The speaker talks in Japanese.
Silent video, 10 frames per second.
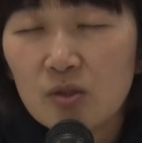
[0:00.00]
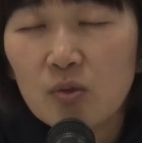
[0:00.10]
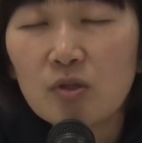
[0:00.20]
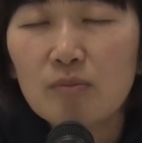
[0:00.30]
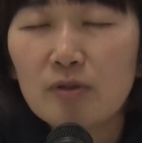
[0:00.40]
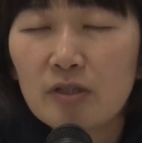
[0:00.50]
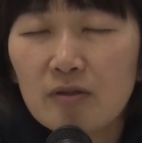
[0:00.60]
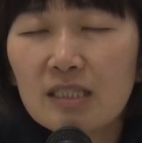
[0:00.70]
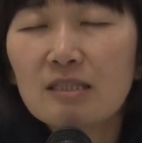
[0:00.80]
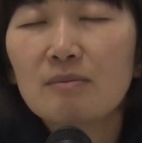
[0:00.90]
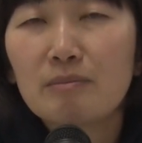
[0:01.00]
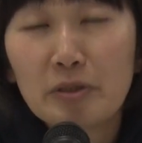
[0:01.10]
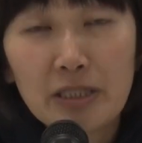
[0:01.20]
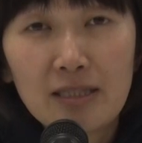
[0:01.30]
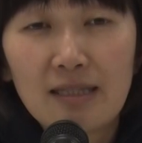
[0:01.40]
ノートも教科書も
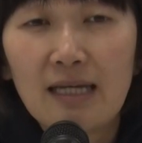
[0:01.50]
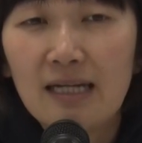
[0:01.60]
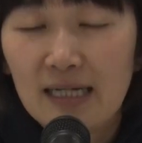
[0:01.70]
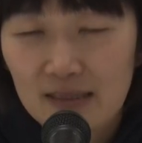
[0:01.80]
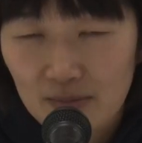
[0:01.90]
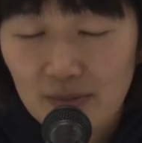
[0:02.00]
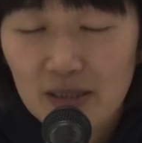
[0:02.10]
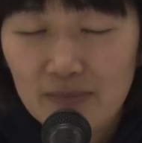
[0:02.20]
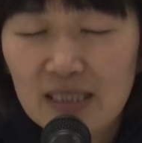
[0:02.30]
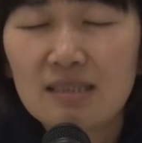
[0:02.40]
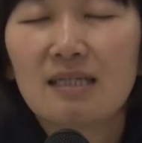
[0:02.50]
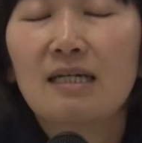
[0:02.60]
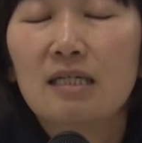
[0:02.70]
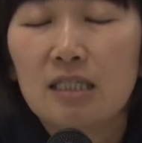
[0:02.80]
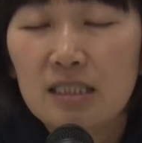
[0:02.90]
持ってって偉いと思います
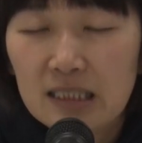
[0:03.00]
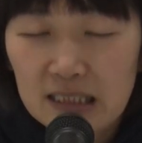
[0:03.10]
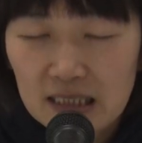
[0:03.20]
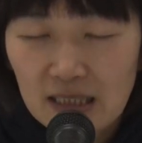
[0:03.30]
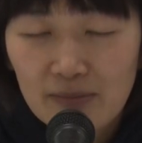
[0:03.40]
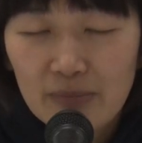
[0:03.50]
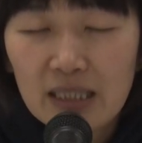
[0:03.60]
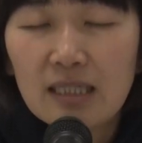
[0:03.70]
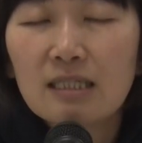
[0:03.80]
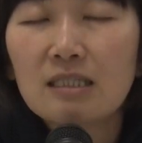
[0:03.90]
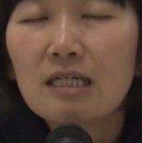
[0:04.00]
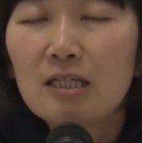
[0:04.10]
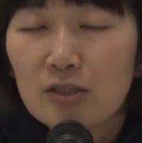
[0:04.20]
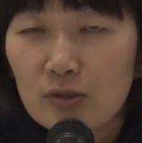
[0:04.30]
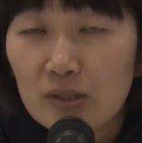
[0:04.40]
1時間目から
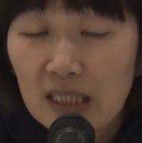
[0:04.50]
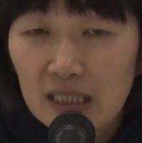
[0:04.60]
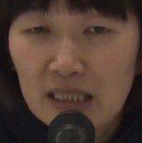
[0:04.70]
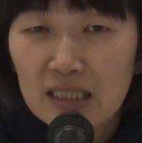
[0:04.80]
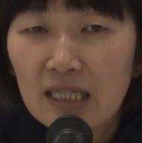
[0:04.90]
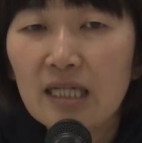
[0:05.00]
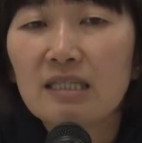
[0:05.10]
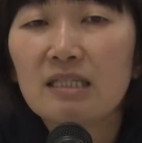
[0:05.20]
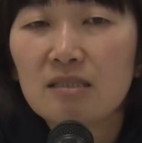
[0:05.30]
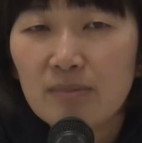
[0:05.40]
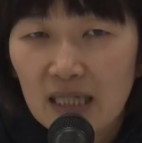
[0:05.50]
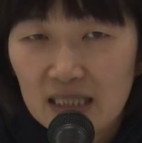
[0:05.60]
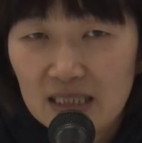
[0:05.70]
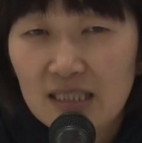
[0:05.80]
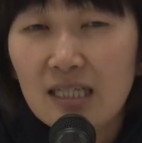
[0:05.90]
出席したなんて素晴ら
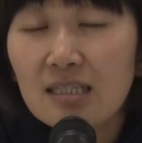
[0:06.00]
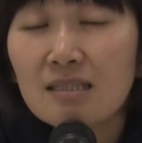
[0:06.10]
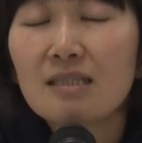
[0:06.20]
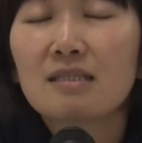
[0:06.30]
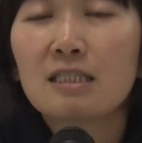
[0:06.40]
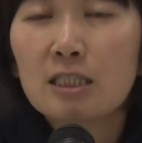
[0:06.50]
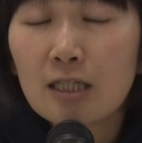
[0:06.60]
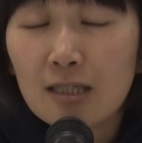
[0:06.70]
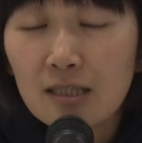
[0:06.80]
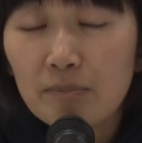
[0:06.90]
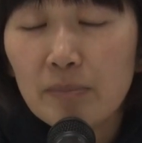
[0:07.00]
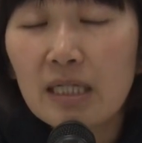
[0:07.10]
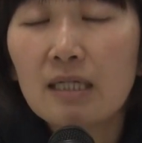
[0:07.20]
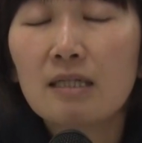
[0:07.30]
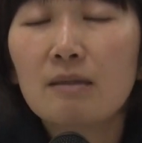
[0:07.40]
しいです。2時間目
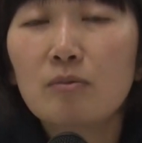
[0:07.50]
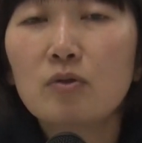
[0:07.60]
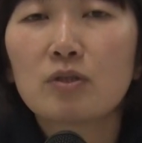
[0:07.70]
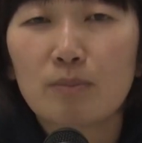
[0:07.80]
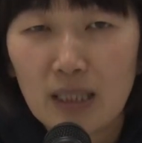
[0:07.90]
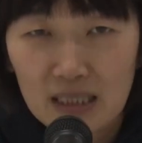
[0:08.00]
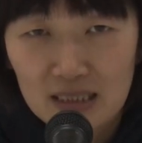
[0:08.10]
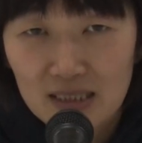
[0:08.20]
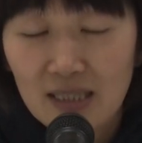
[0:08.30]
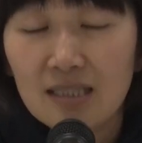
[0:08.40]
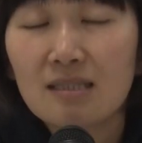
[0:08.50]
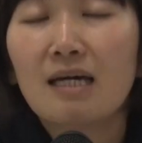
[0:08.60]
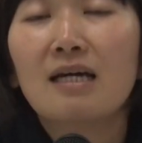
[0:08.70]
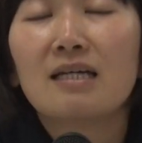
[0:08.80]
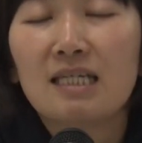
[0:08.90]
からでも素晴らしいです。
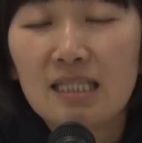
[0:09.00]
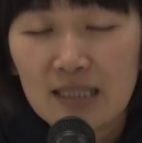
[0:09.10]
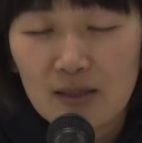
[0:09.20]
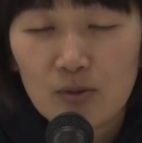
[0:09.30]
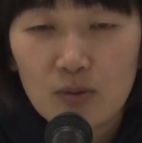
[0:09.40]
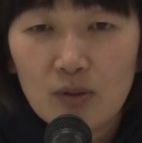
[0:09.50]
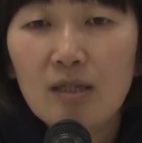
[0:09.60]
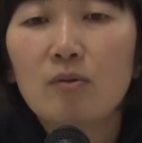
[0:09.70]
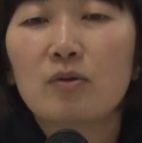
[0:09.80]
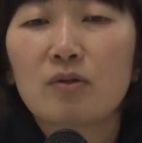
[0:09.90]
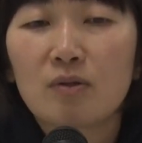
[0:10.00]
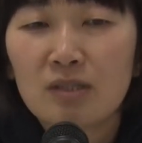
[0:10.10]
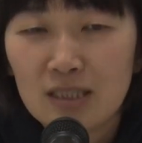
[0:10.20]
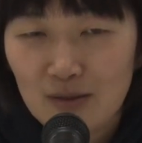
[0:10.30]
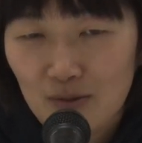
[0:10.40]
行ったことが本当
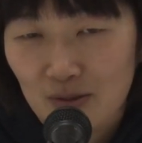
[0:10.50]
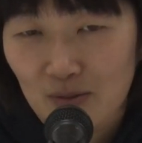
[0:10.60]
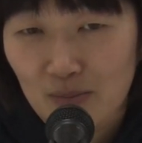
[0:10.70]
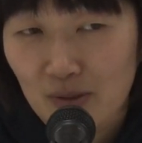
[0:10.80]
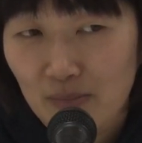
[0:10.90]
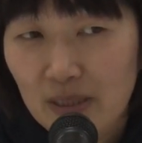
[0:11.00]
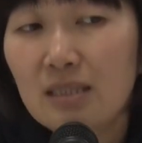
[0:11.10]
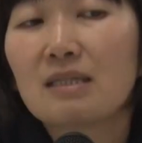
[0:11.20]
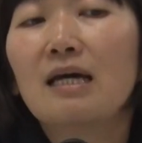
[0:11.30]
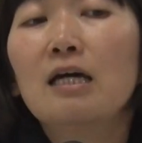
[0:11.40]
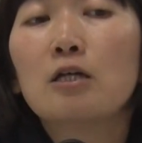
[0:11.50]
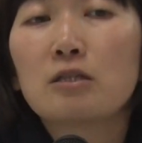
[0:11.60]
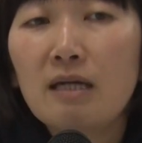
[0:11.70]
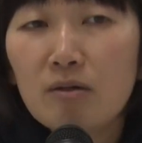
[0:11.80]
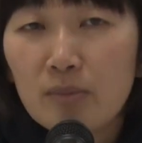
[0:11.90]
にすごいと思います。
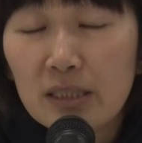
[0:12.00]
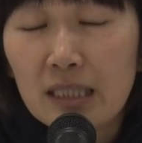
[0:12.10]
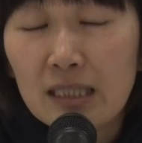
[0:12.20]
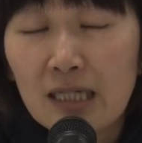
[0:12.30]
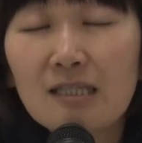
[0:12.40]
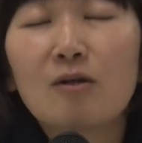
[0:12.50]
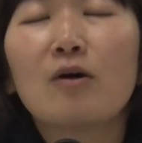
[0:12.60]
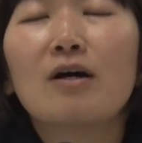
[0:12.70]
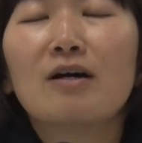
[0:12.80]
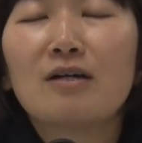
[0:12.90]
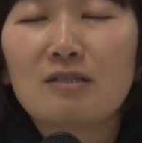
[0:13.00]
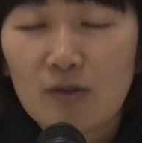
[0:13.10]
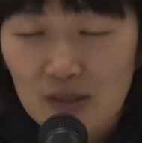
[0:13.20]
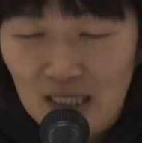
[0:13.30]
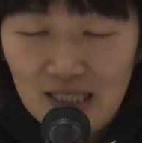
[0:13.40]
最後までいた人、
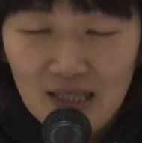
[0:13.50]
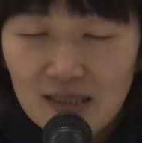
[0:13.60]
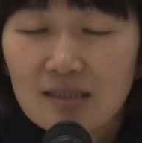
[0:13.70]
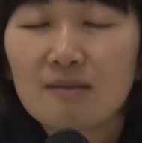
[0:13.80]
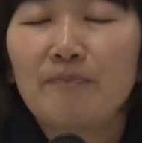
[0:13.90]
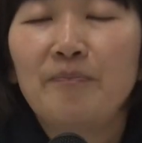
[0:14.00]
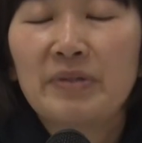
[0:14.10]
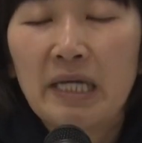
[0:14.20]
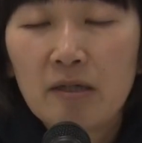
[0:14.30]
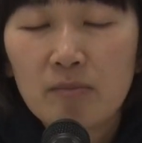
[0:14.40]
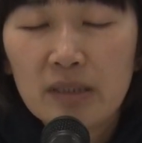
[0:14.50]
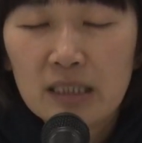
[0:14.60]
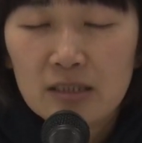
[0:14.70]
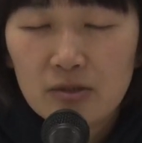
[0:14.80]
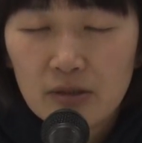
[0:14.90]
尊敬です。最後ま
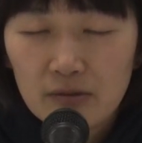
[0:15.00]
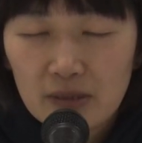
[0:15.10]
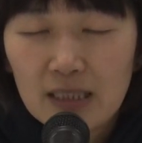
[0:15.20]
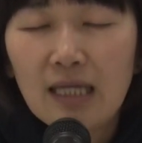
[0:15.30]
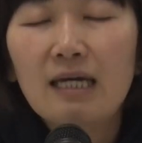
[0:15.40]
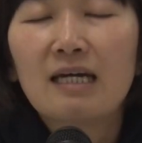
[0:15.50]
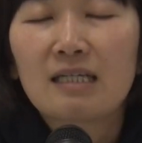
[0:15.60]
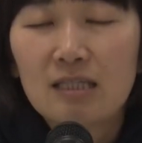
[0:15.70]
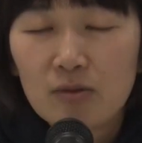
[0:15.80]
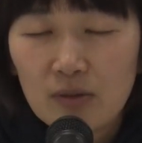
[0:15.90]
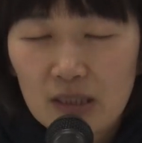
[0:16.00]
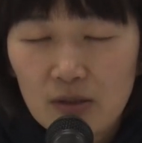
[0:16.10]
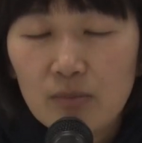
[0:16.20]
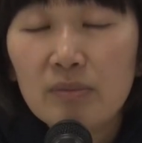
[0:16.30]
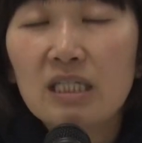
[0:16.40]
で授業を受けて、きっときっ
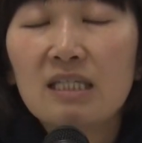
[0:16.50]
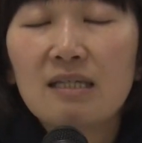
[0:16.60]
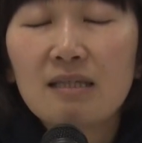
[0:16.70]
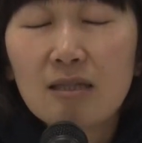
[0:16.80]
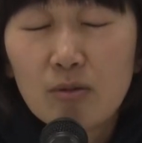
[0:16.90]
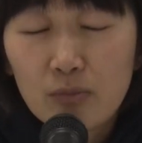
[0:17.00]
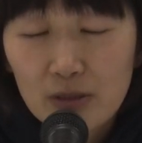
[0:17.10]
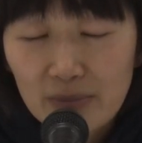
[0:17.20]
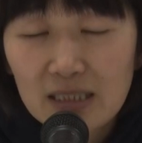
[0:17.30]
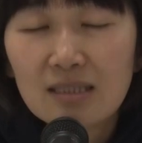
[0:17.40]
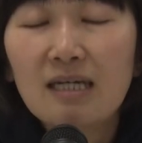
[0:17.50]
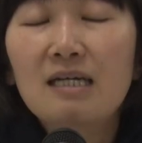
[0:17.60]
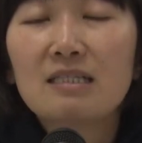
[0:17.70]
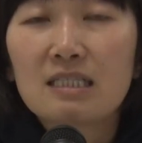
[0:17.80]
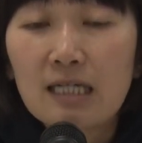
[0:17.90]
と身になったと思います。
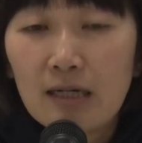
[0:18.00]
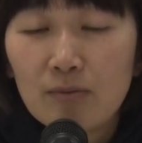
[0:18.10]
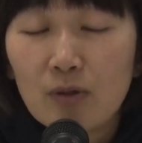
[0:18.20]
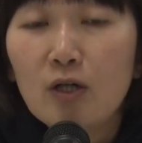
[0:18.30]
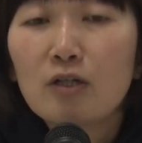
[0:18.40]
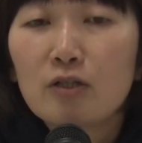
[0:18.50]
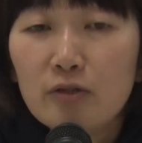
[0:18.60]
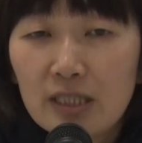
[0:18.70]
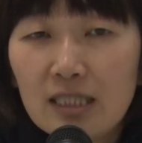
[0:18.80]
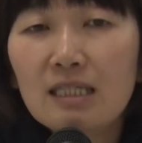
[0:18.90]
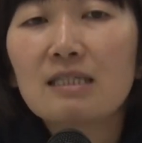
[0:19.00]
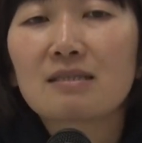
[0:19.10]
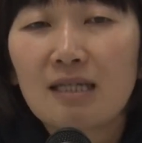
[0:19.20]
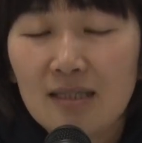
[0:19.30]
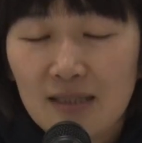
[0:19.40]
時間を有意義に
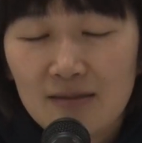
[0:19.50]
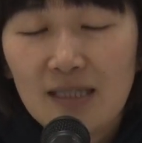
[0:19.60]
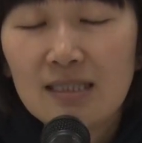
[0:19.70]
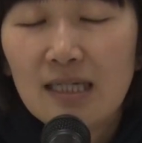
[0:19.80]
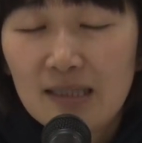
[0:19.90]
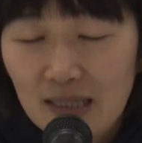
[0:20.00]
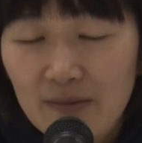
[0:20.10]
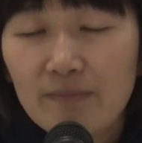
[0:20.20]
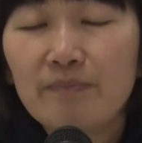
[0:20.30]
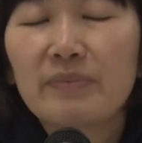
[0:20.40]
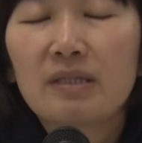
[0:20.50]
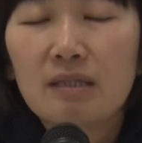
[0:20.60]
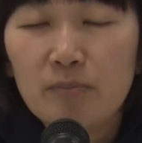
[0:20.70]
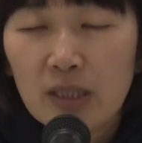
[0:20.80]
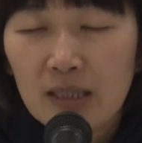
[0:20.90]
使ってくださいね。
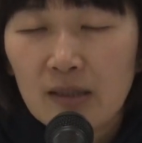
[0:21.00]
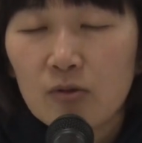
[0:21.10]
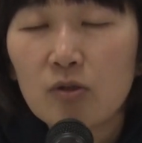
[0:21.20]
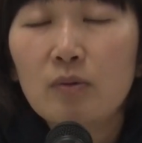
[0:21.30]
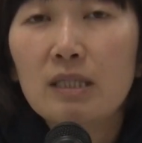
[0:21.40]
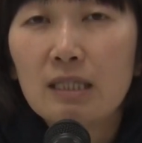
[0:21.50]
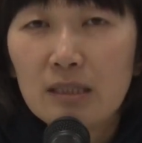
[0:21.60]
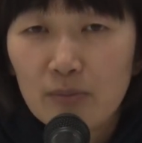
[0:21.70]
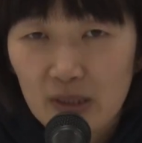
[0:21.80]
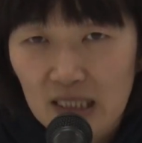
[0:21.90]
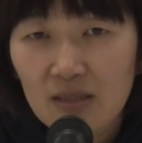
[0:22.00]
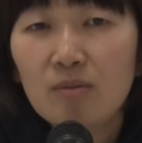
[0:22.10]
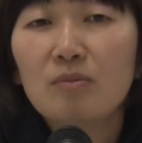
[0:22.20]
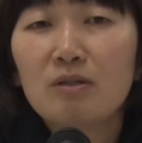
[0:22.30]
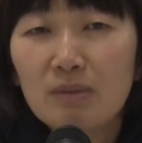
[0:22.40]
無駄なことは何もない
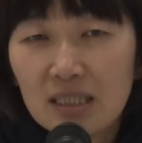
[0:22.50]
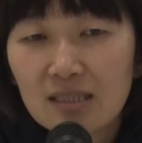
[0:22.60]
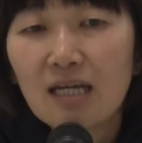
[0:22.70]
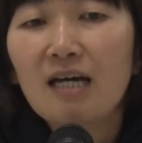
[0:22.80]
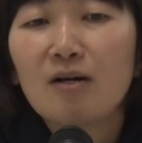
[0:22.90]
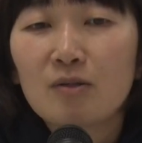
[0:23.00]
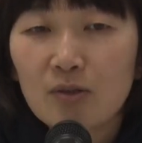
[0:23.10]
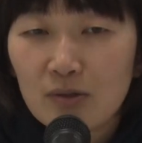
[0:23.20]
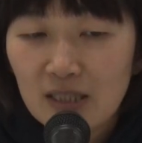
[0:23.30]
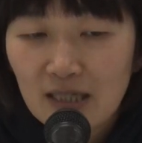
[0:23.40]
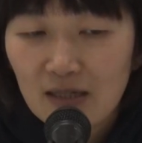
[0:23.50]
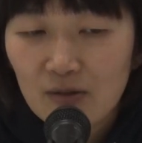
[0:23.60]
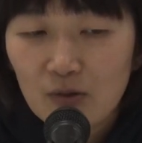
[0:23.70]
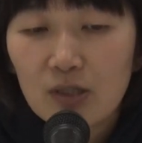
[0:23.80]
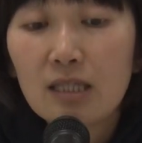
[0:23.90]
と思います。本当に学
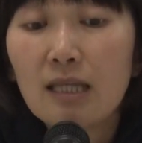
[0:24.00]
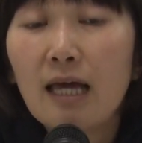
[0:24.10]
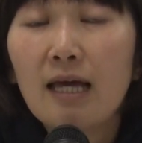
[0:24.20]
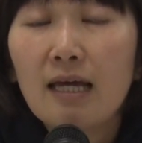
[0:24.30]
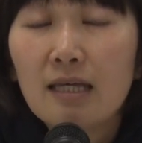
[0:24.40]
校行って